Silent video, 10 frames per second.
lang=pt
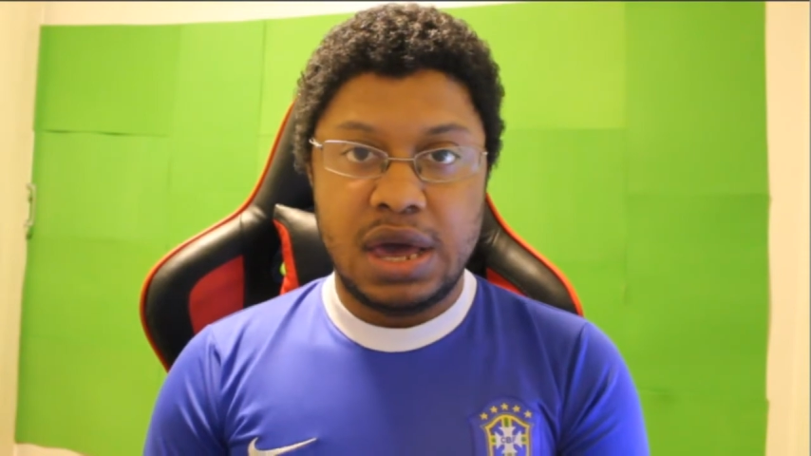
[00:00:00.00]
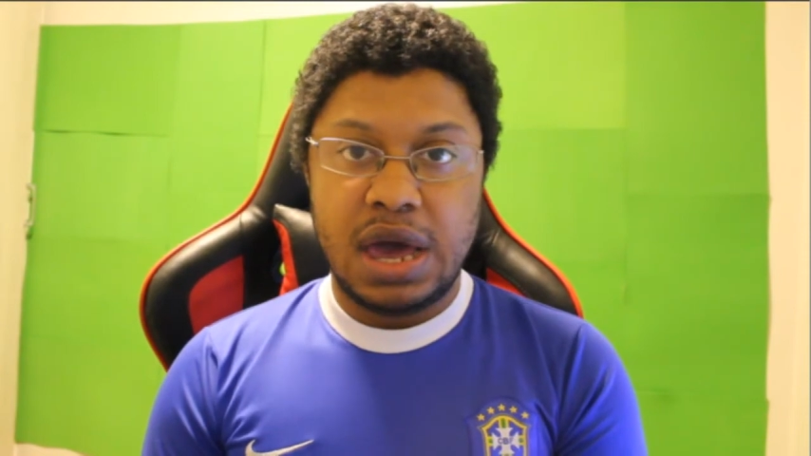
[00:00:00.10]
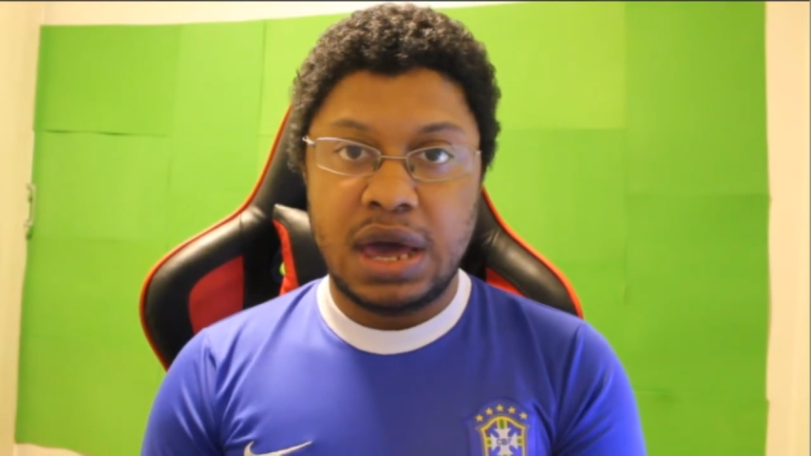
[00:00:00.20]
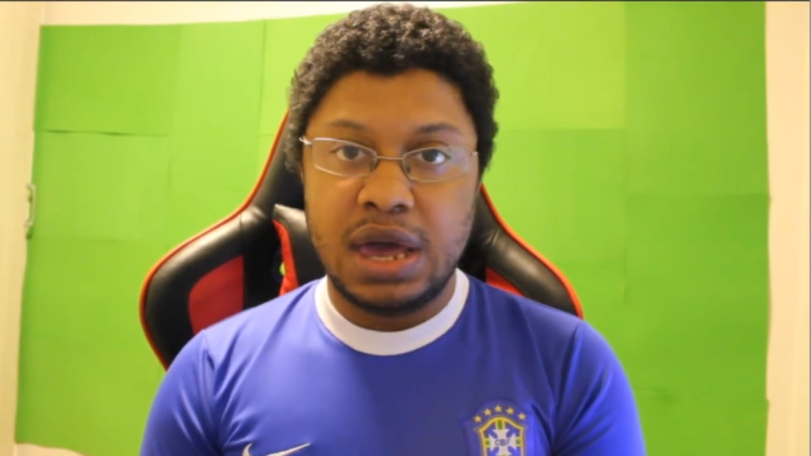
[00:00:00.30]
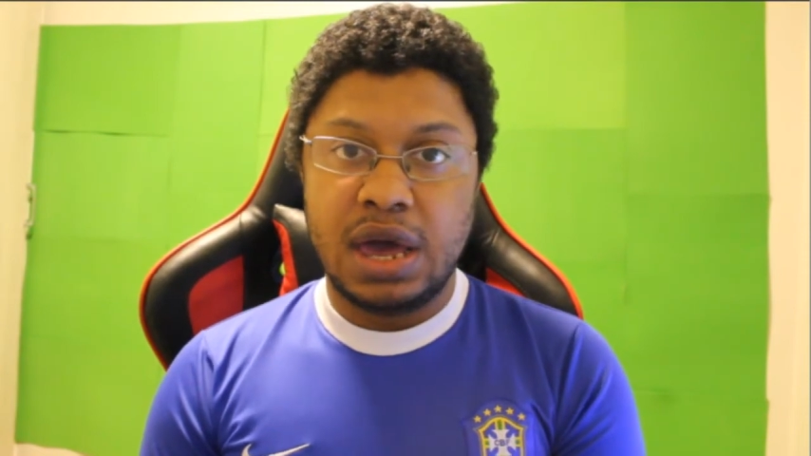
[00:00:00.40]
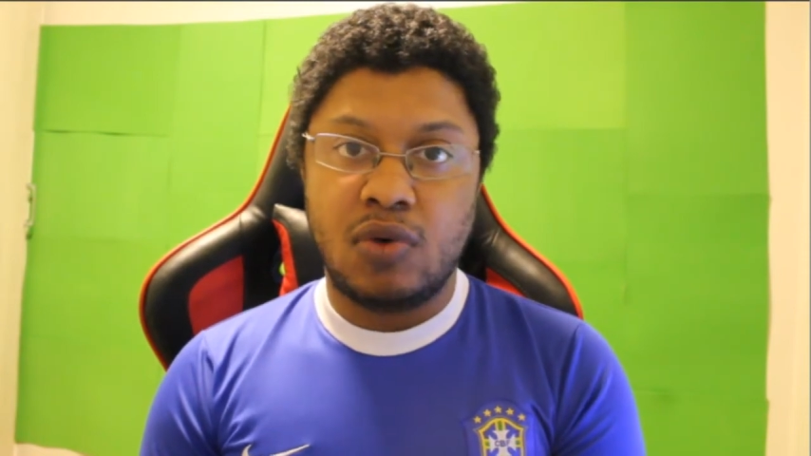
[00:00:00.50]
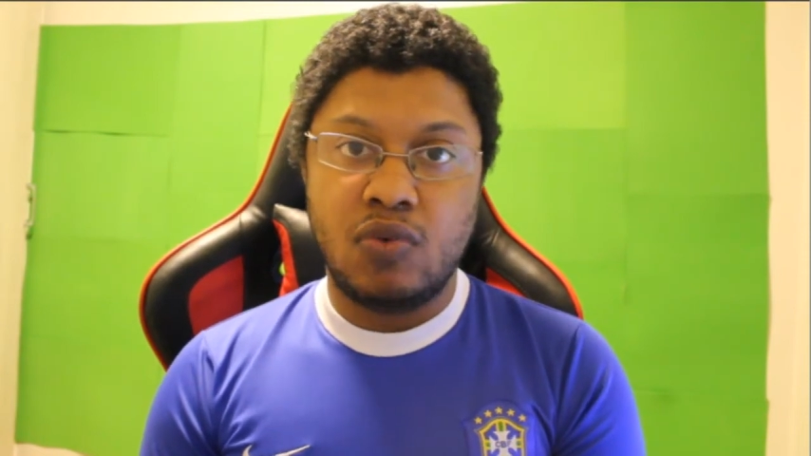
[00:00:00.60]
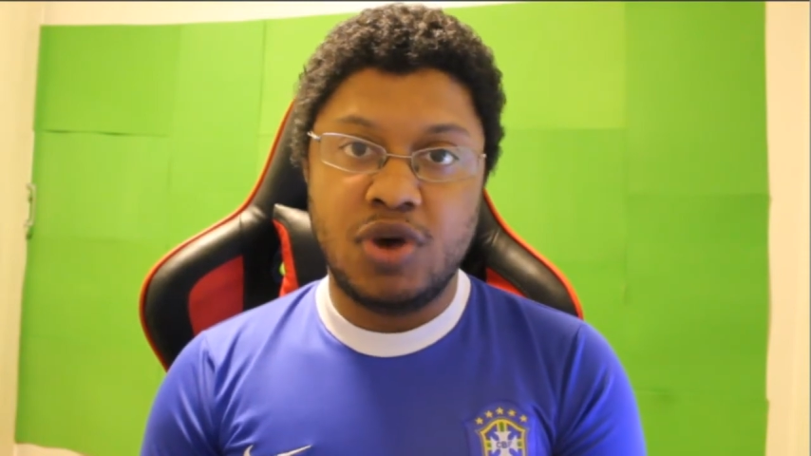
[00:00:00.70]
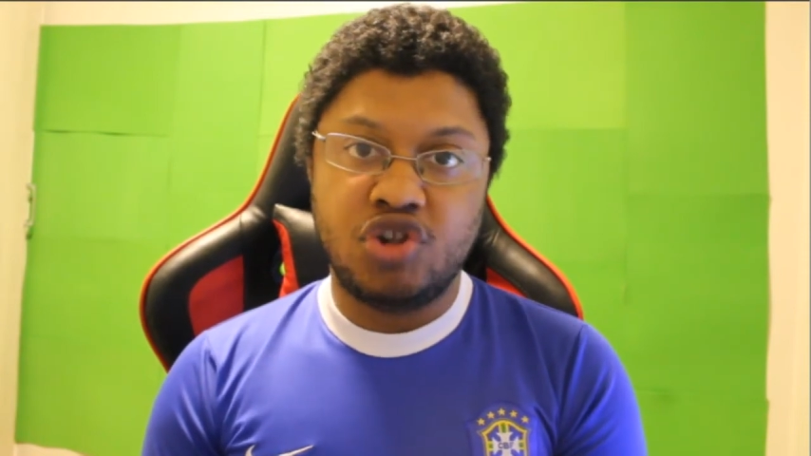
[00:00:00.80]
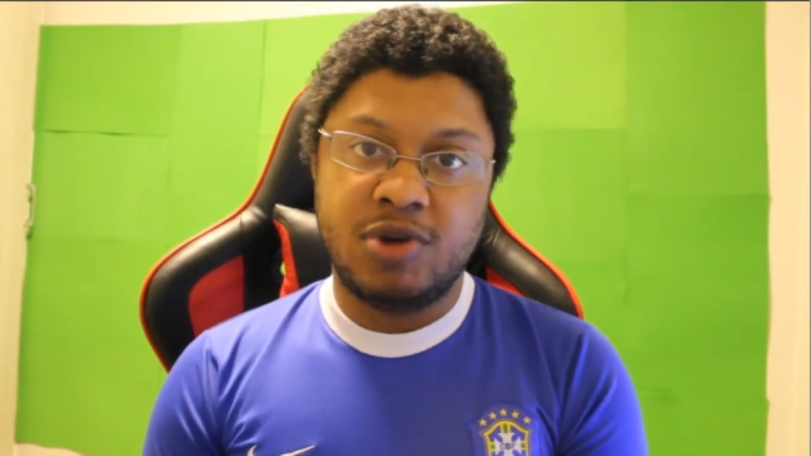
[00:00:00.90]
a ganhar
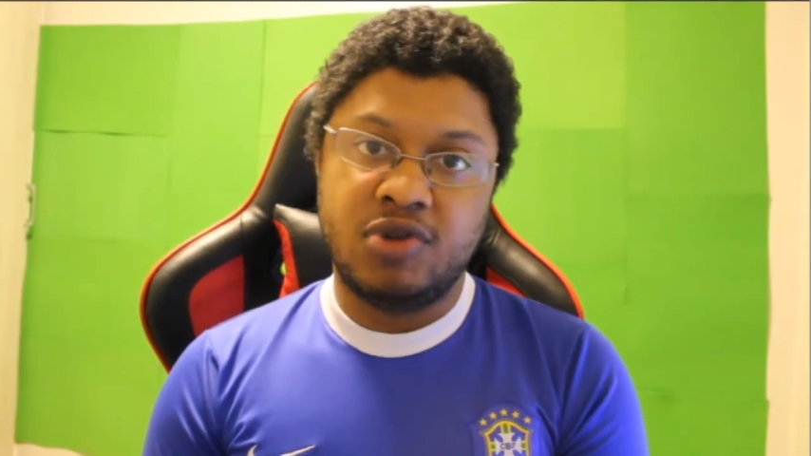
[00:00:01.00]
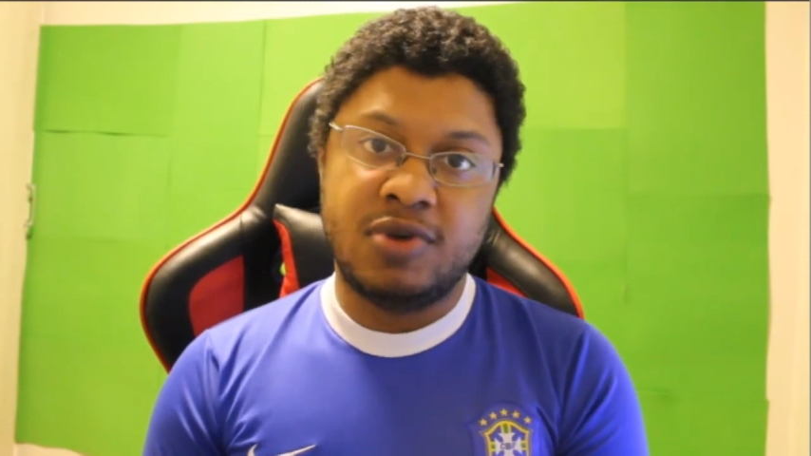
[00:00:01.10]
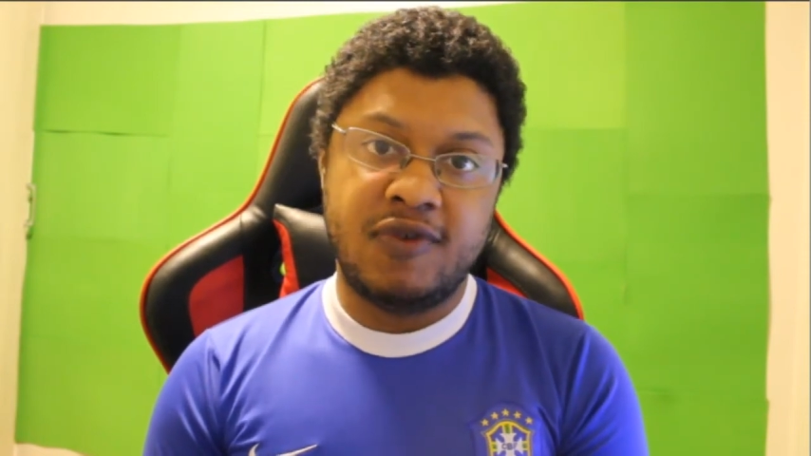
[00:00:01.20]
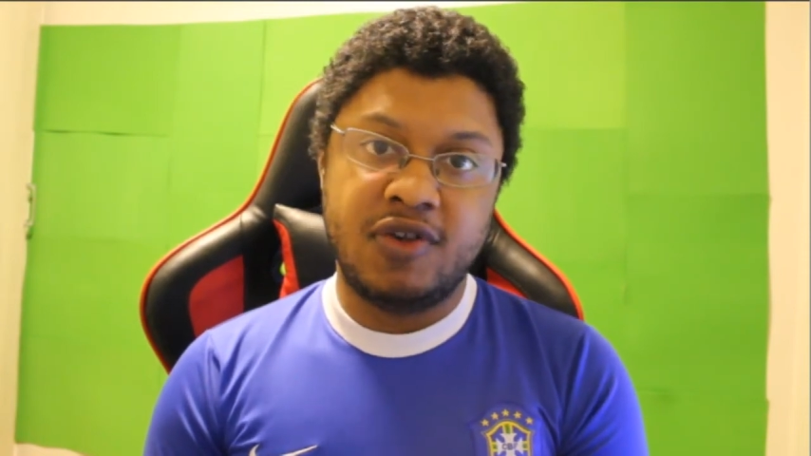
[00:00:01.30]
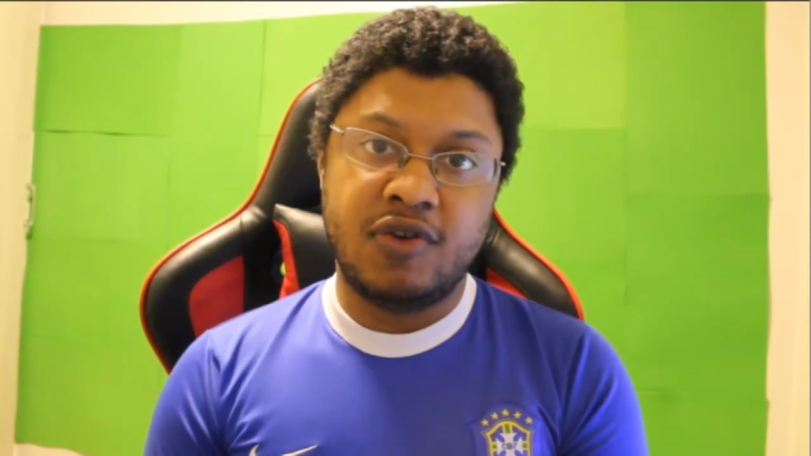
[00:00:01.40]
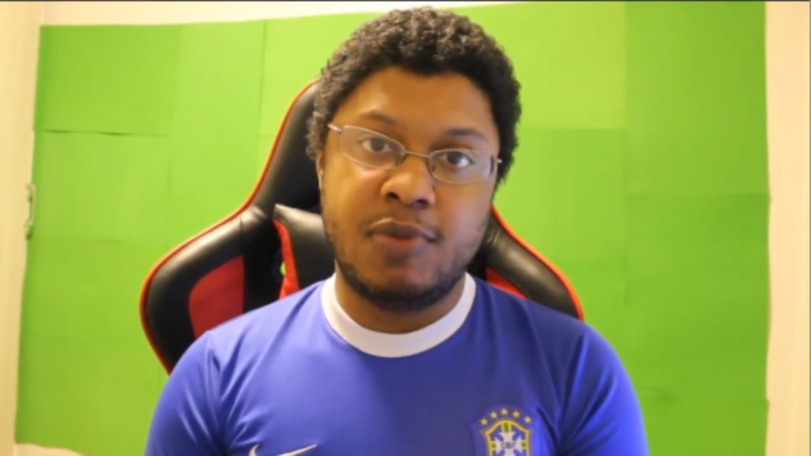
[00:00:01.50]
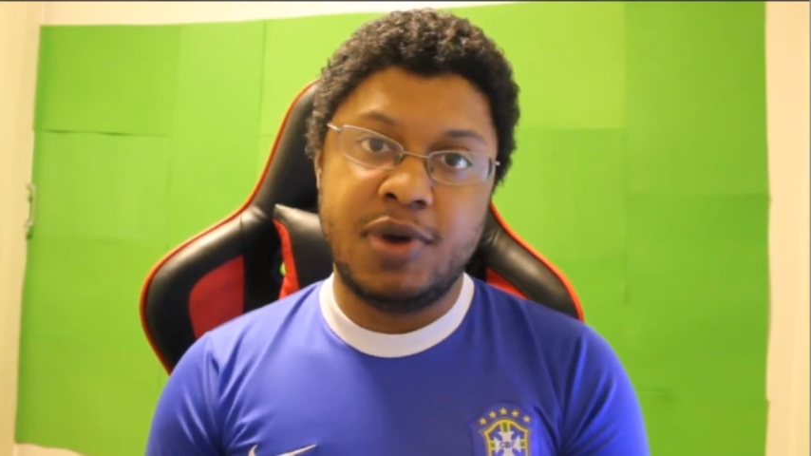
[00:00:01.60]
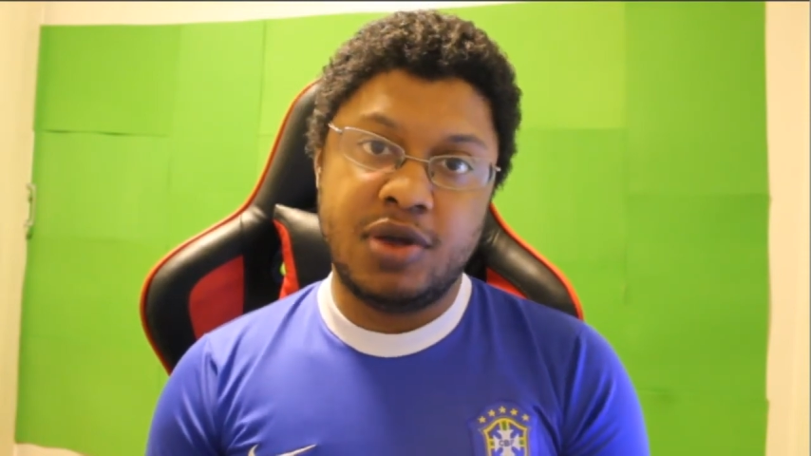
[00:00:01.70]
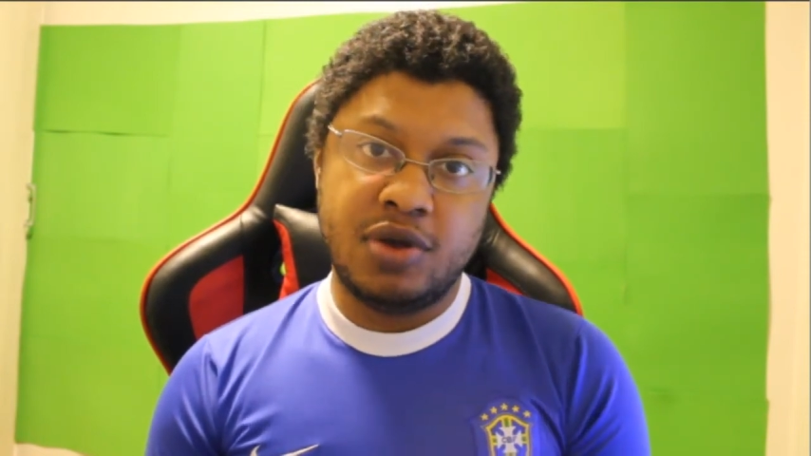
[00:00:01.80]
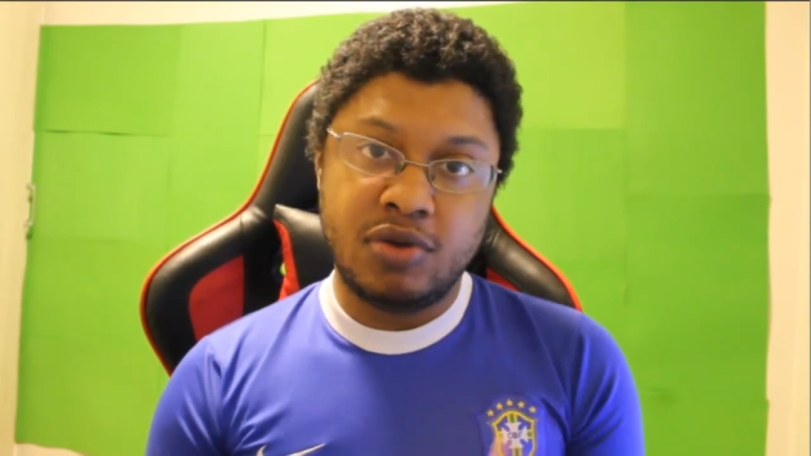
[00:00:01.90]
com isso, mais uma vez eu repito.